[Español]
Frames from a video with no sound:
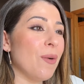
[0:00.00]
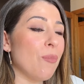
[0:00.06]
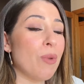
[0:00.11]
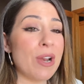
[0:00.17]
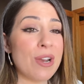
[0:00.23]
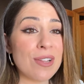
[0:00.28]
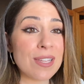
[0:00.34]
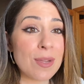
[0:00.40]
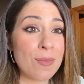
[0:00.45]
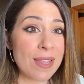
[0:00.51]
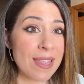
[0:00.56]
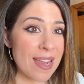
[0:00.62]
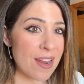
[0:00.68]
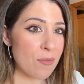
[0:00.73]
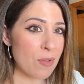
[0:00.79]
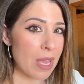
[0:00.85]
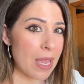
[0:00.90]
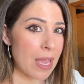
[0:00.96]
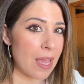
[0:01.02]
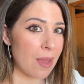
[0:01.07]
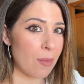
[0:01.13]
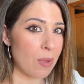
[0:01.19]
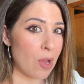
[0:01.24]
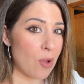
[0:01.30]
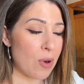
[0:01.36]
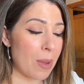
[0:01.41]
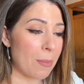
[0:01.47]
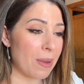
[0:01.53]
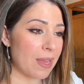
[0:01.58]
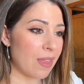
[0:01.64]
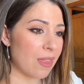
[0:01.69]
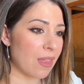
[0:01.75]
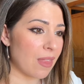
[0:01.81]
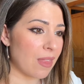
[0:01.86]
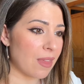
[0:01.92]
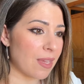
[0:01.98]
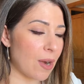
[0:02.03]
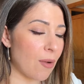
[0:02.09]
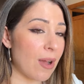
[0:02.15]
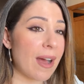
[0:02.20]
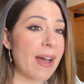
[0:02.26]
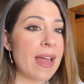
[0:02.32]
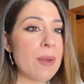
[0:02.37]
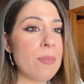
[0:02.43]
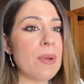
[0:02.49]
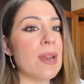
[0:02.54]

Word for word: Bueno, esta mañana me he pegado una paliza de trabajar